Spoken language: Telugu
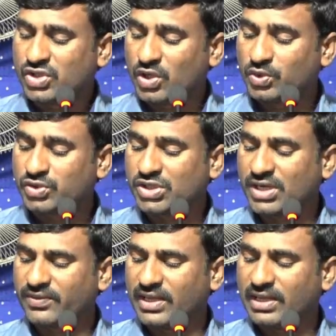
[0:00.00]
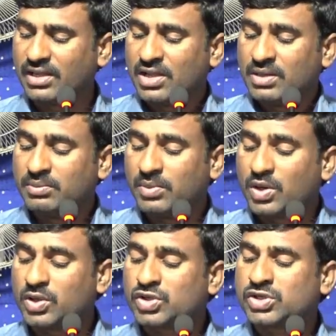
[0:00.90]
జరుగుచున్నవి
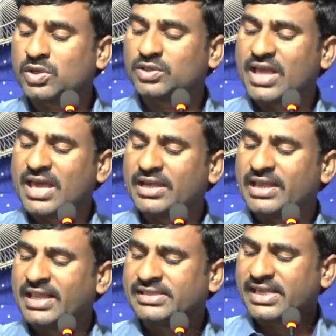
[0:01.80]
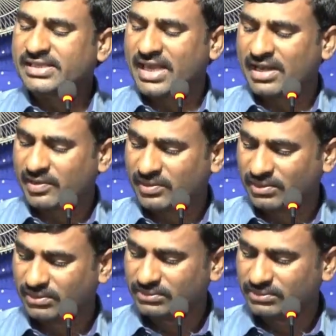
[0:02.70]
మనుష్యులు దానిని ఏం చేయగలరు